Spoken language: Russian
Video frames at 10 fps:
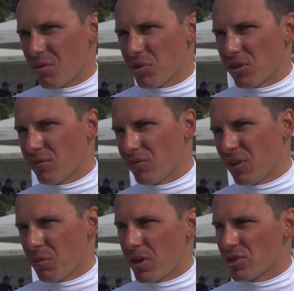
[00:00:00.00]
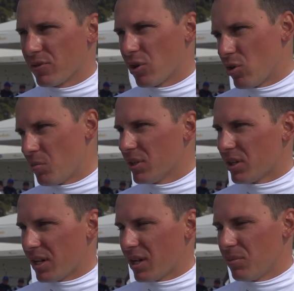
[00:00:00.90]
работа в экипаже в таком
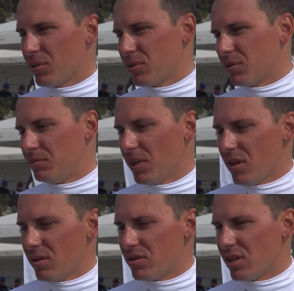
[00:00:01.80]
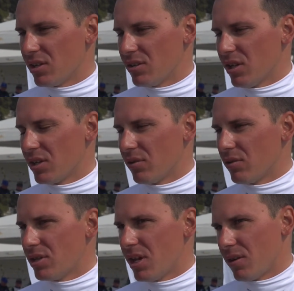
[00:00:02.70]
это как бы дело не
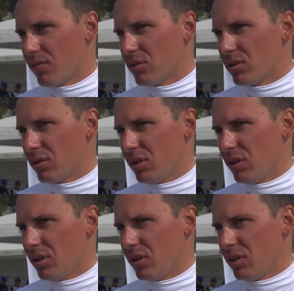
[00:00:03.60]
одного дня. Вот.